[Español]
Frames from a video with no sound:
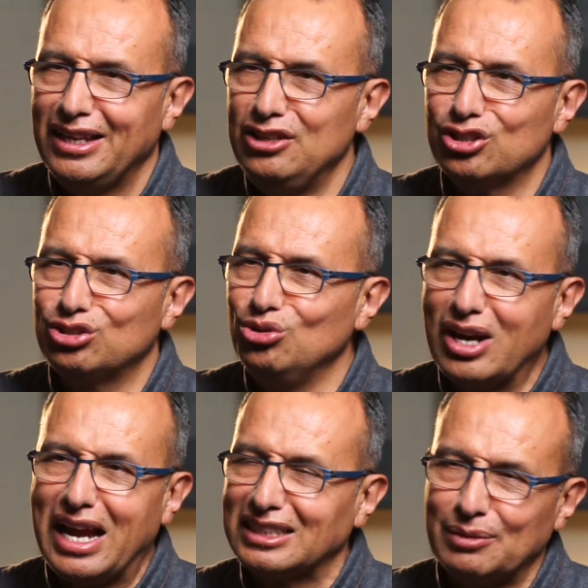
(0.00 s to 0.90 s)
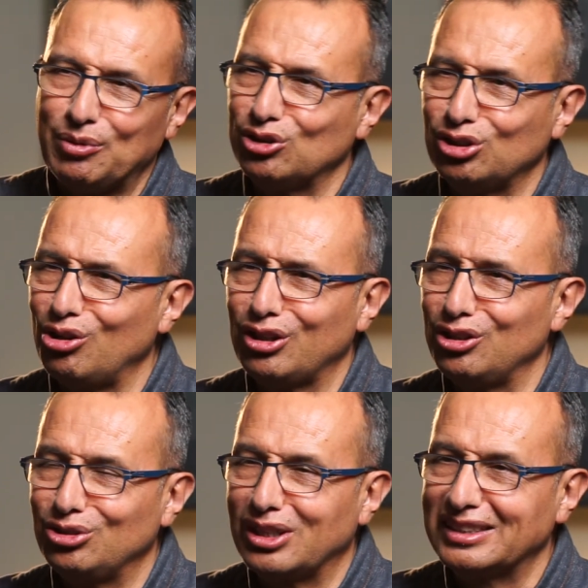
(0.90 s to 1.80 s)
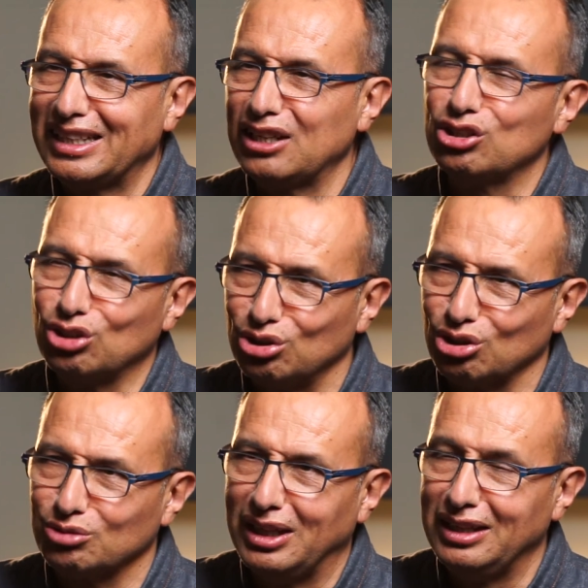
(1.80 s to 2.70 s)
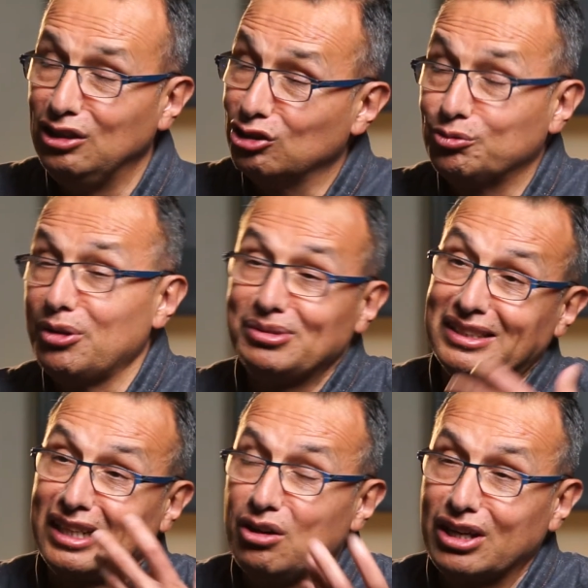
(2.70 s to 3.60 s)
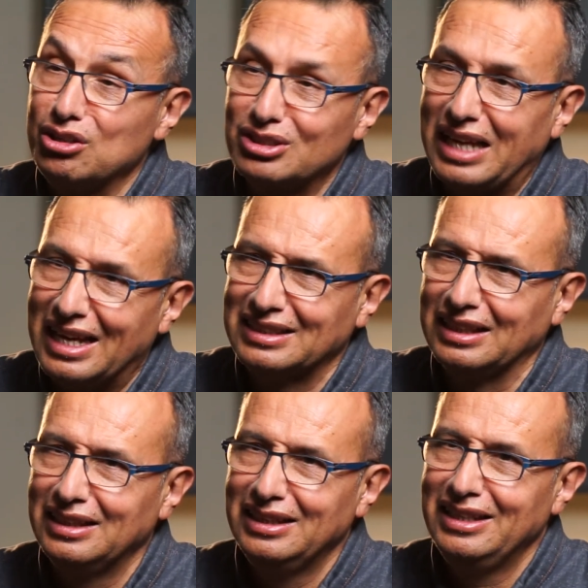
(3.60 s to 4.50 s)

y Dios nunca hace por nosotros lo que nos toca hacer a nosotros, ¿verdad? Nosotros podemos hacer lo que Dios hace.